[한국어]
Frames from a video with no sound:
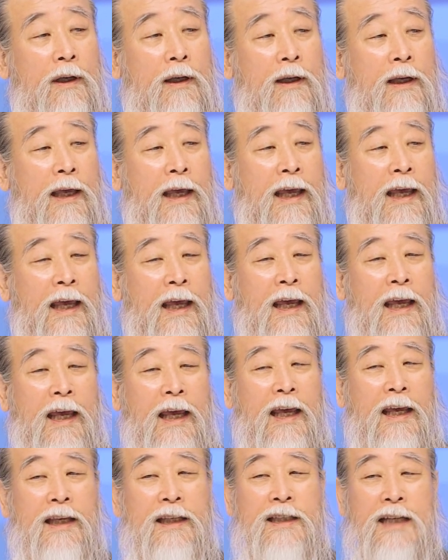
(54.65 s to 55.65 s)

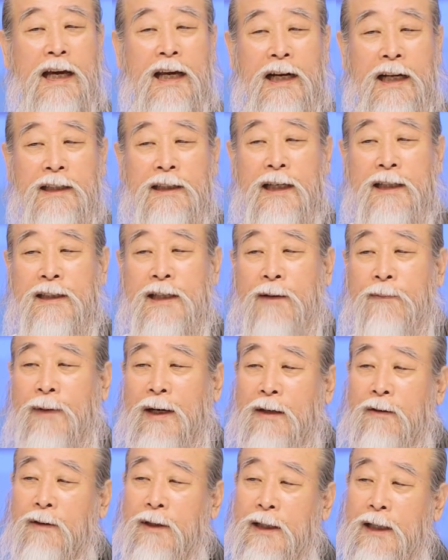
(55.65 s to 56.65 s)
에이 잘한다
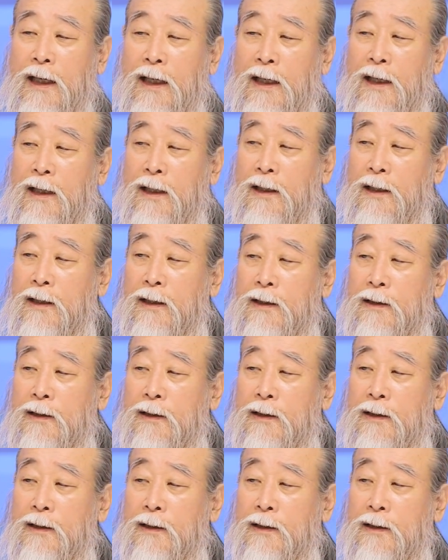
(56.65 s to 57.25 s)
참말로 이게